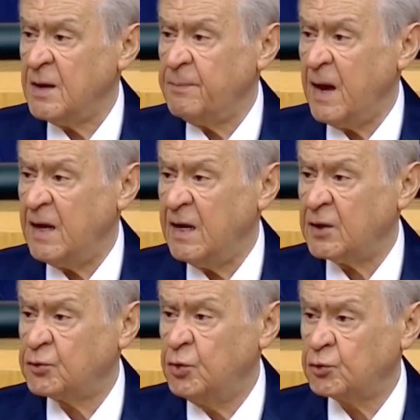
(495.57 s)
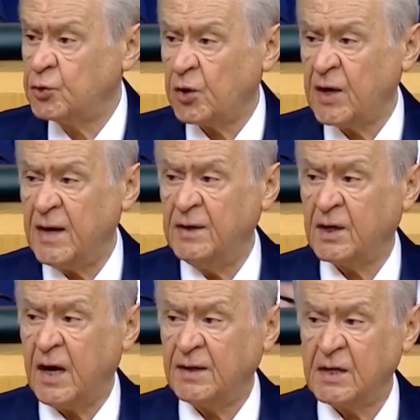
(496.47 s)
HDP ile Kürt
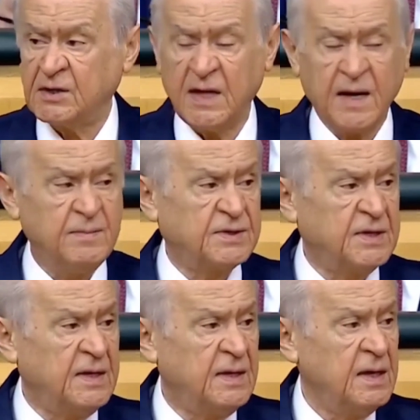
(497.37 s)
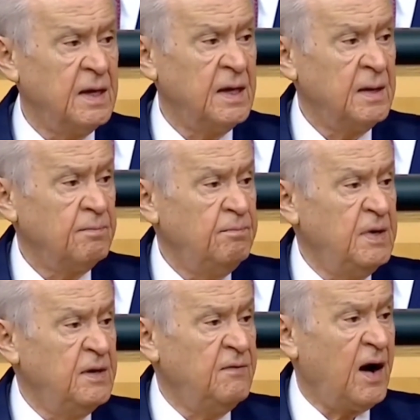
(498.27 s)
kökenli kardeşlerimizi
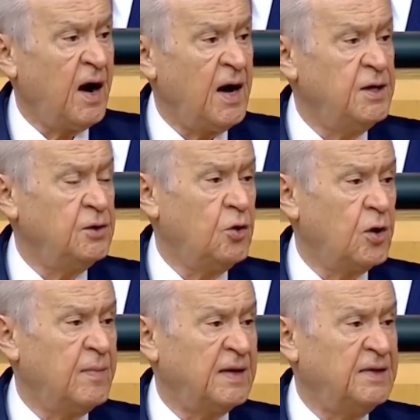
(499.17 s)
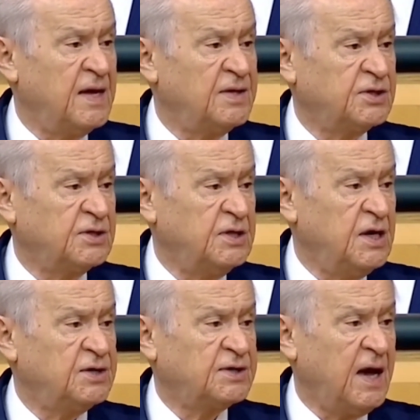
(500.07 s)
bir ve aynı görme
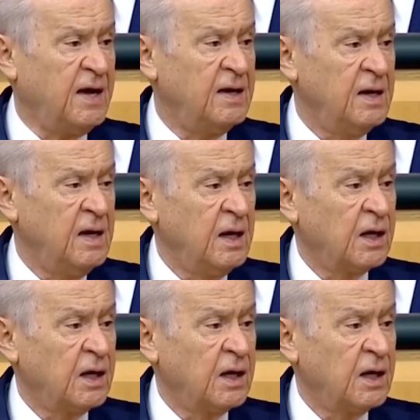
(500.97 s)
densizliği ise